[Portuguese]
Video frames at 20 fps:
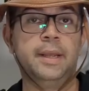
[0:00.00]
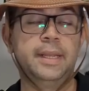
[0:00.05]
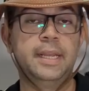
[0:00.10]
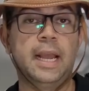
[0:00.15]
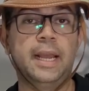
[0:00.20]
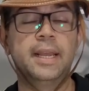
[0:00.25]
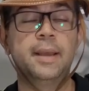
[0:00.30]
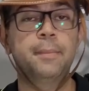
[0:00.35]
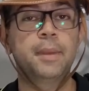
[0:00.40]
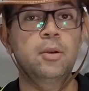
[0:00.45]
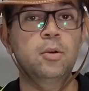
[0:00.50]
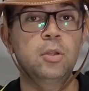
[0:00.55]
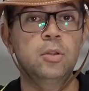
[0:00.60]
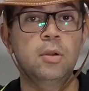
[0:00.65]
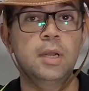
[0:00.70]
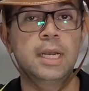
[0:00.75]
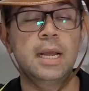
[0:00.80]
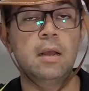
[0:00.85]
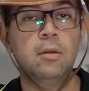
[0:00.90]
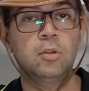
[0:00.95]
E aí, amigos do
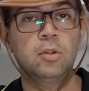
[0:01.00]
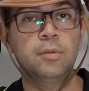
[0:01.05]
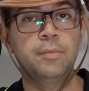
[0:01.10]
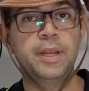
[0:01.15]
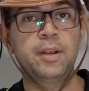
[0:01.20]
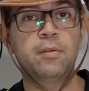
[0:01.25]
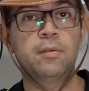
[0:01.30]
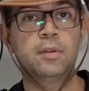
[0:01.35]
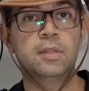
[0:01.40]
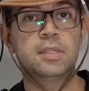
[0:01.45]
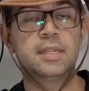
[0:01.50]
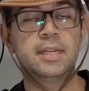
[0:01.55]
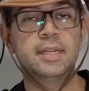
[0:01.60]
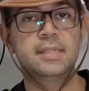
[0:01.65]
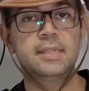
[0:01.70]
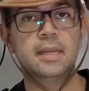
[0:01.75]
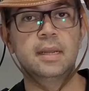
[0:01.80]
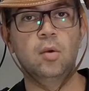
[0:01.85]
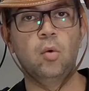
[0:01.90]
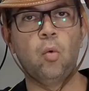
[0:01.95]
canal, tudo bem com
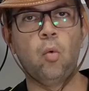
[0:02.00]
vocês?